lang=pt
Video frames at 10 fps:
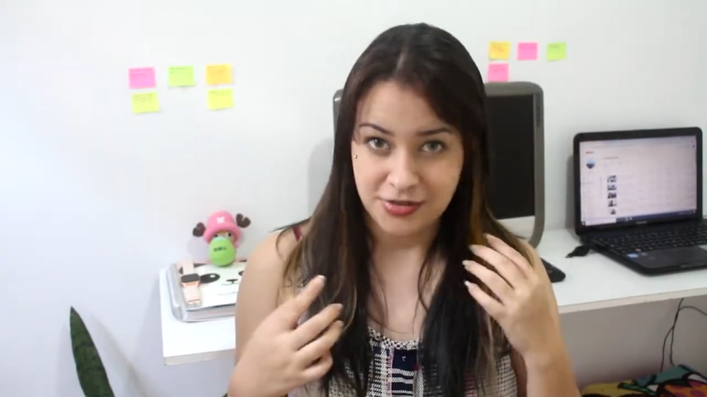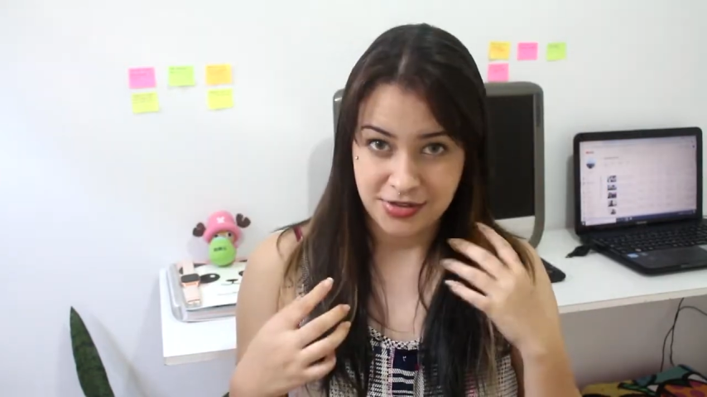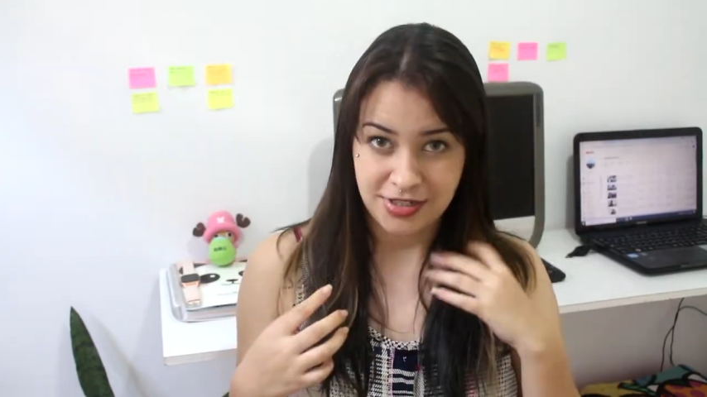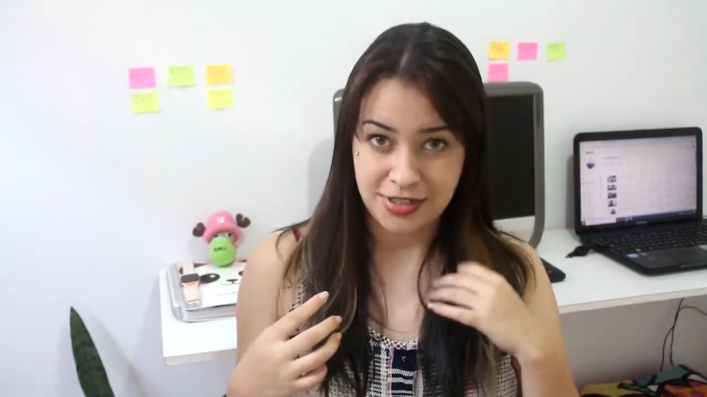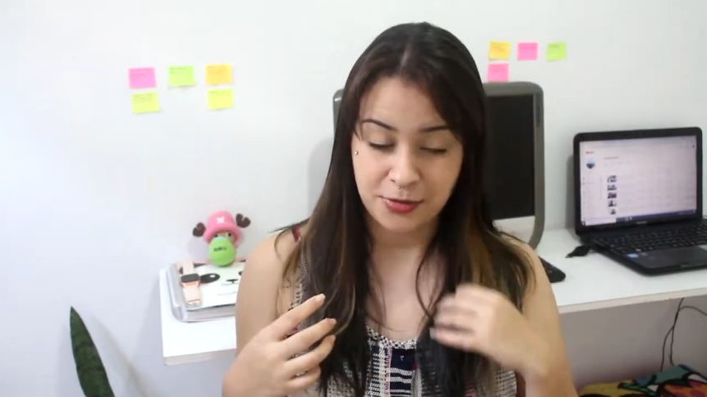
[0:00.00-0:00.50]
eu
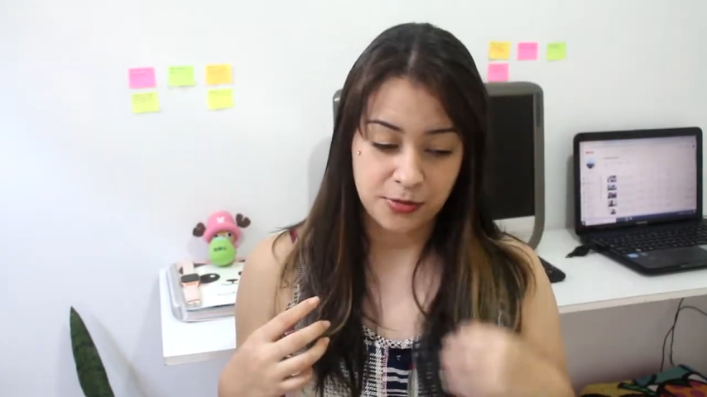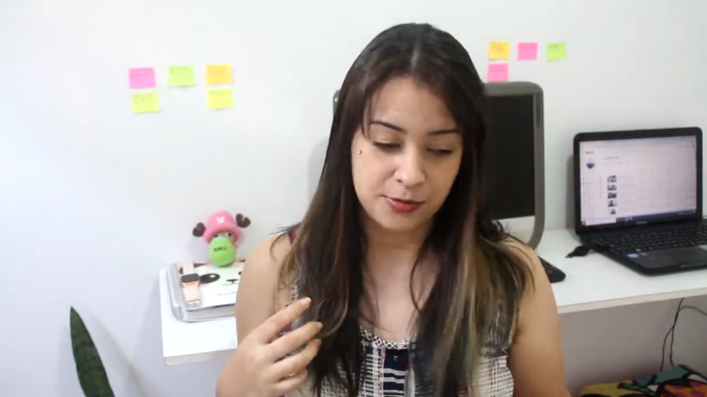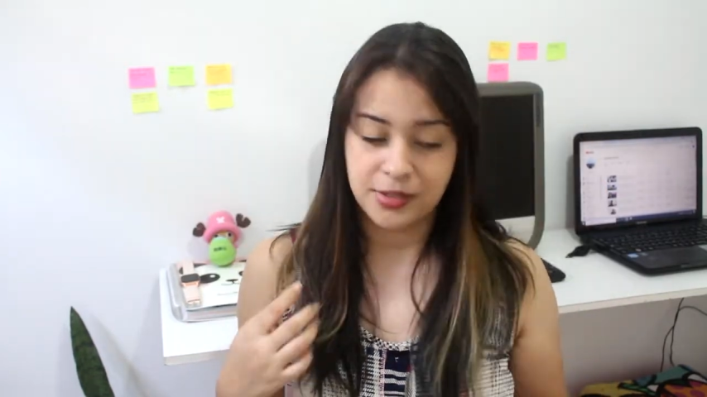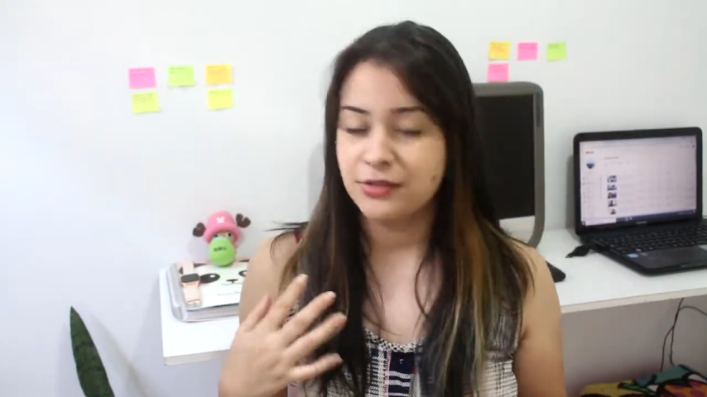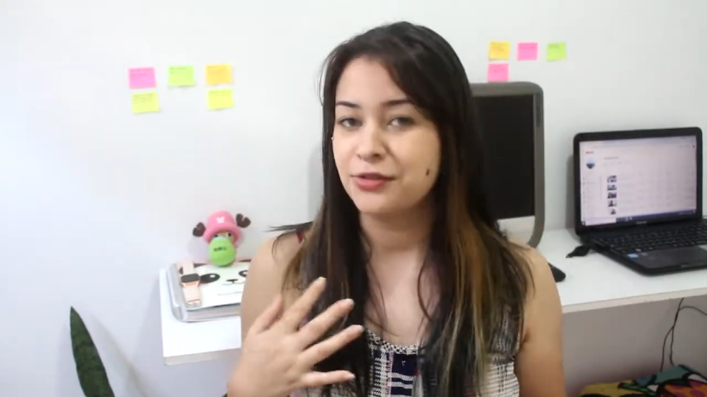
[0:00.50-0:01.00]
achei que
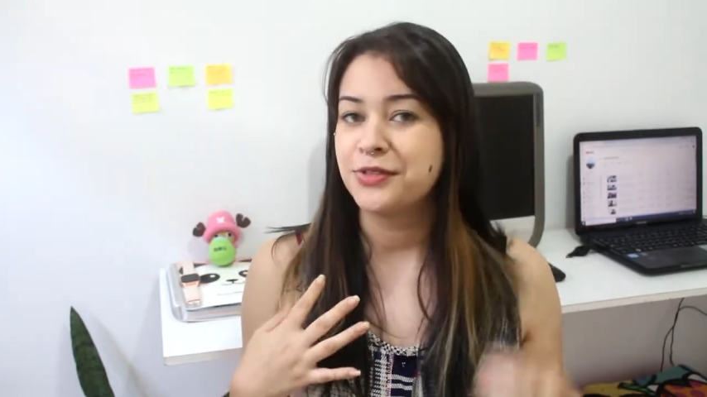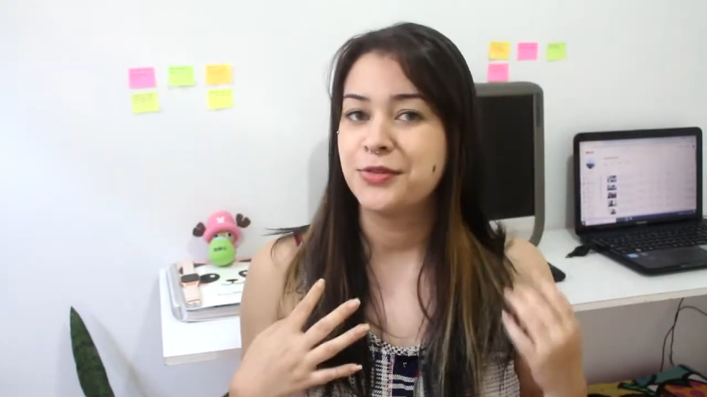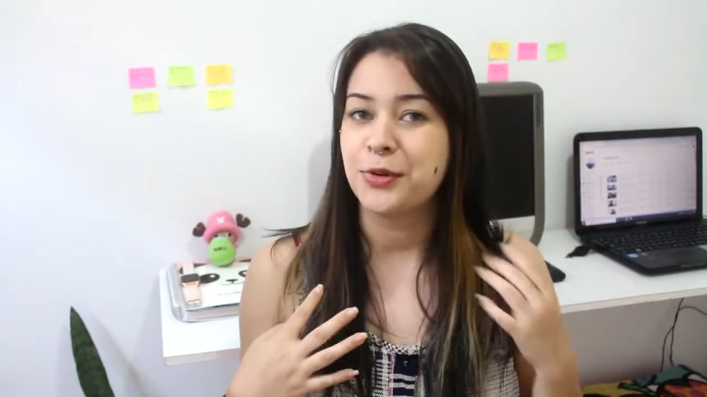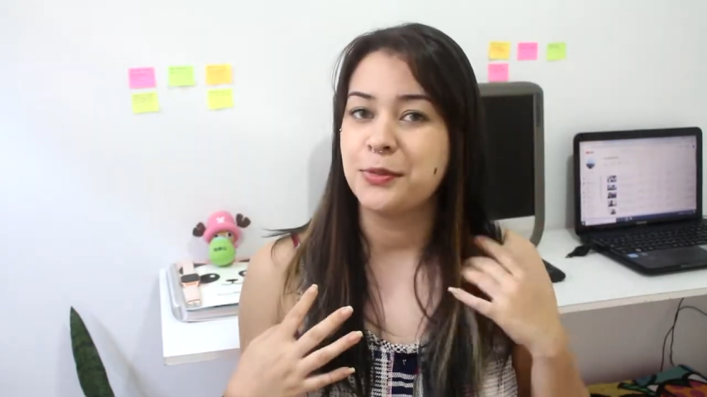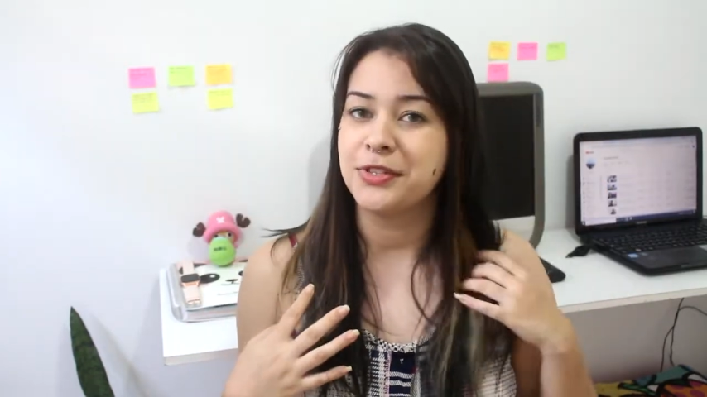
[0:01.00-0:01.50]
combinou, que
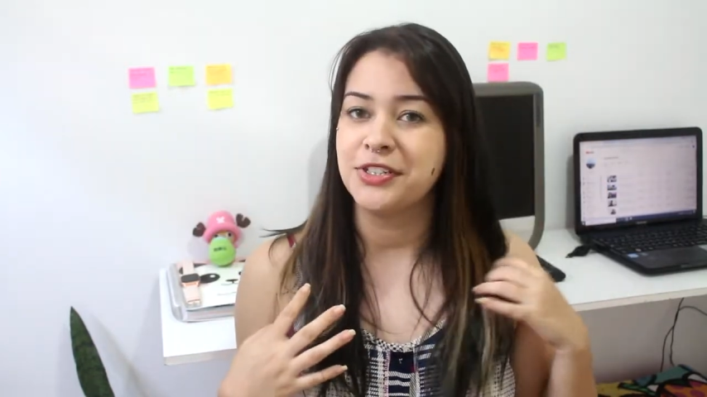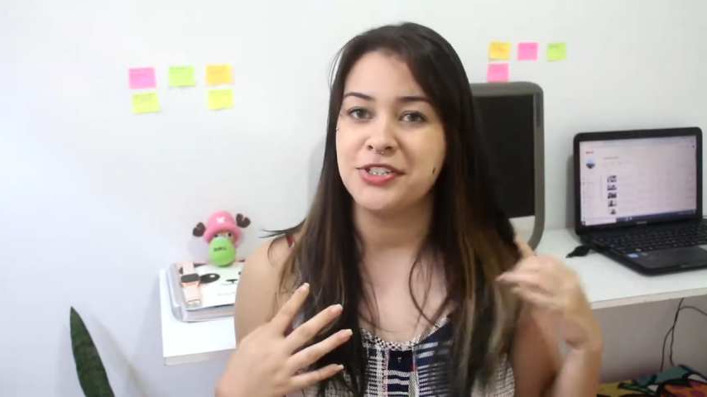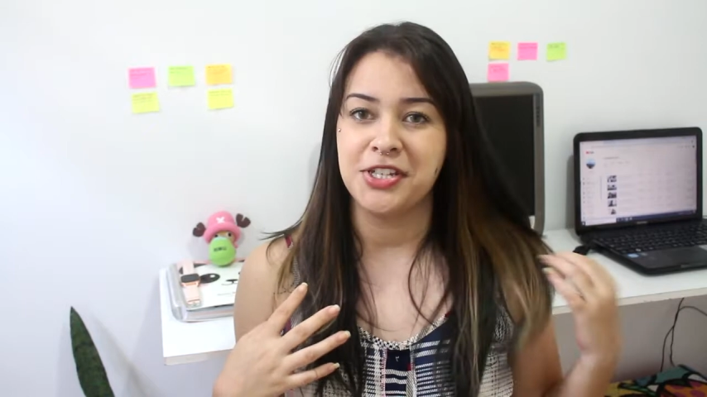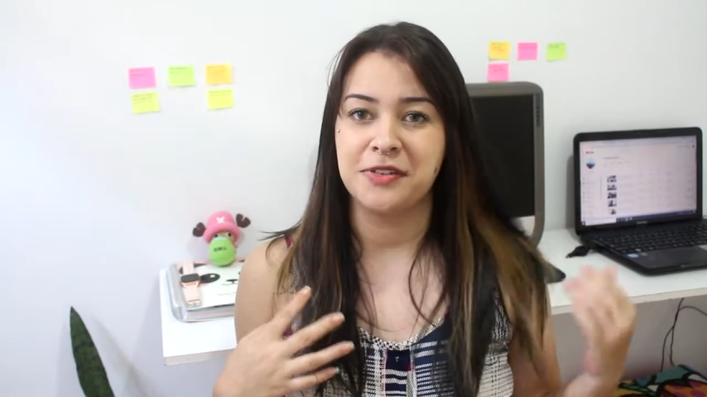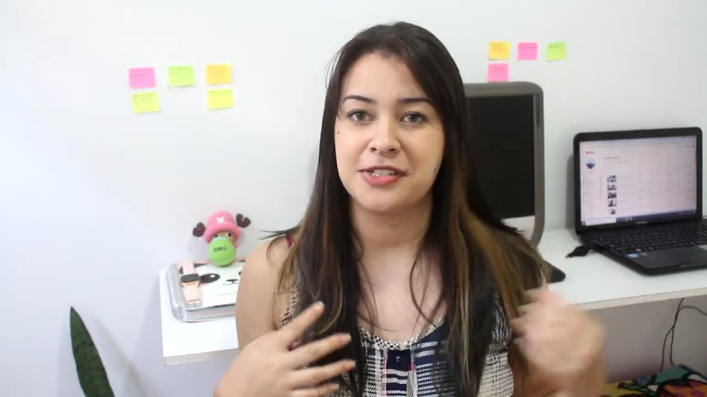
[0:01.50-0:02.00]
ficou
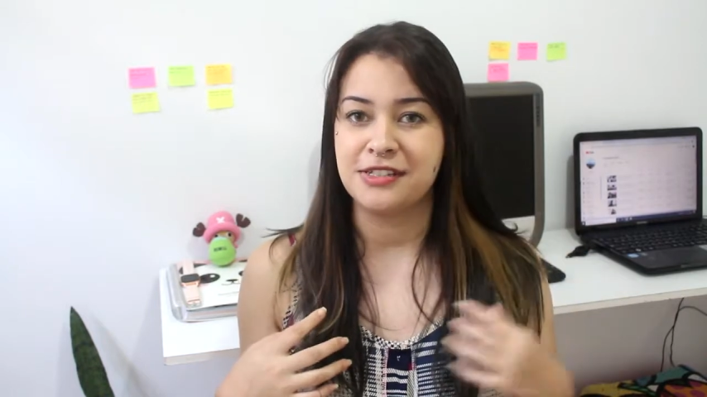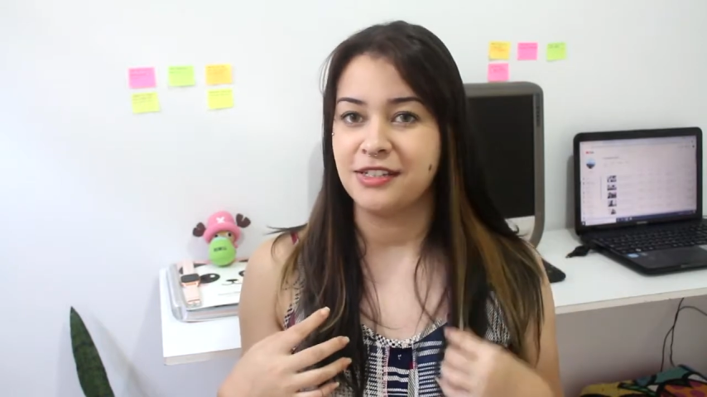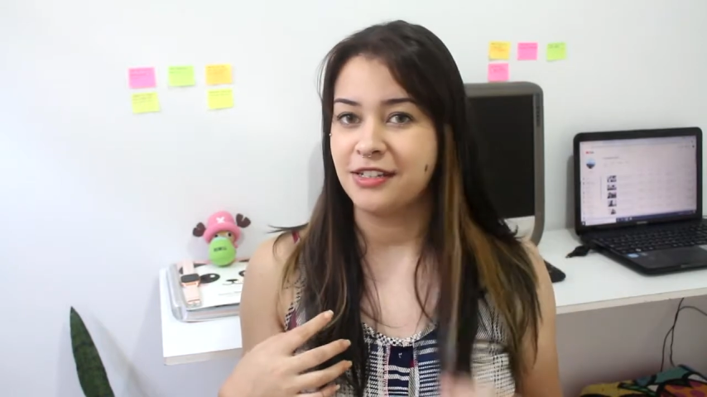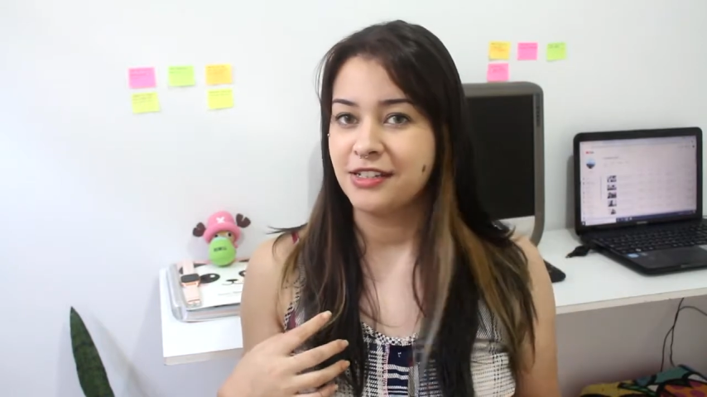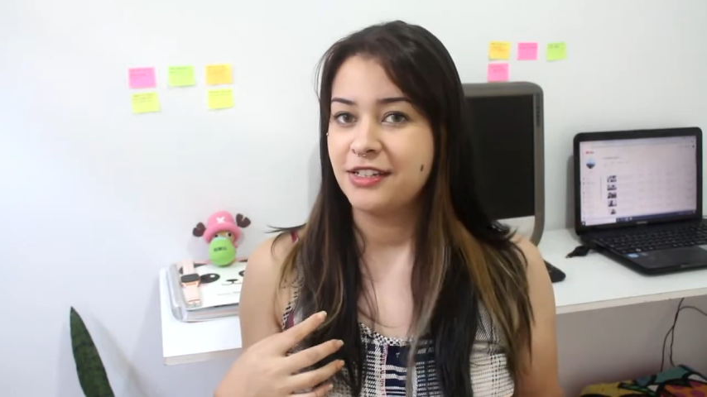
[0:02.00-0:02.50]
bonitinho
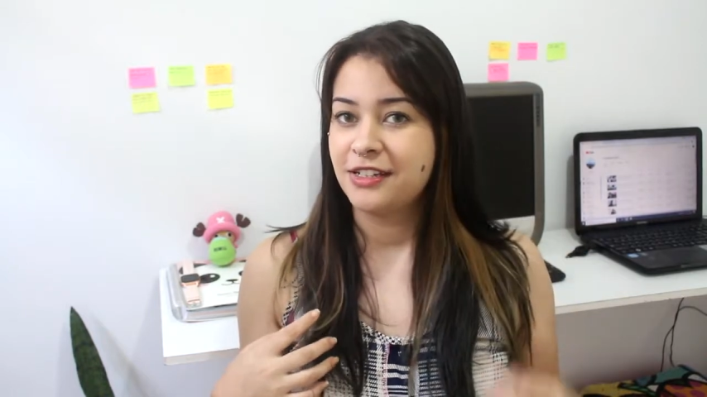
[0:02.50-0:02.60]
assim.